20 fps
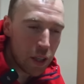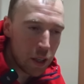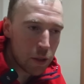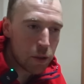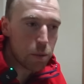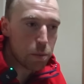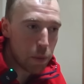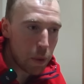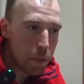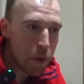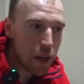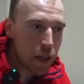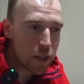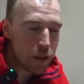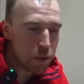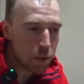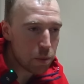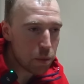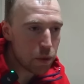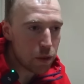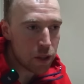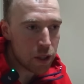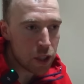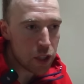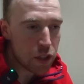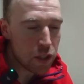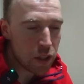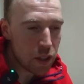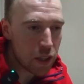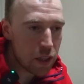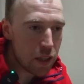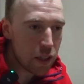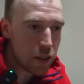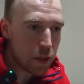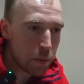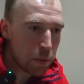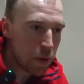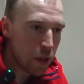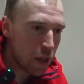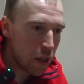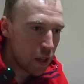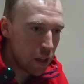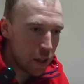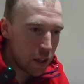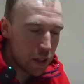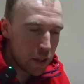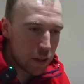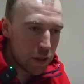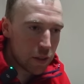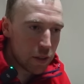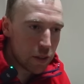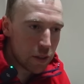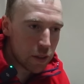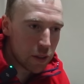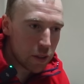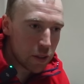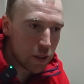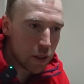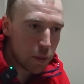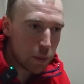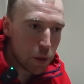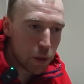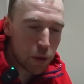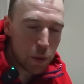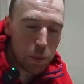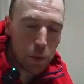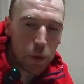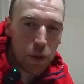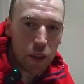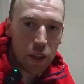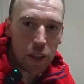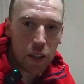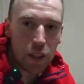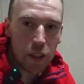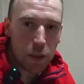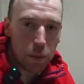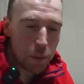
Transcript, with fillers: Ну, по максимуму, конечно, если там, э, дай бог, не будет никаких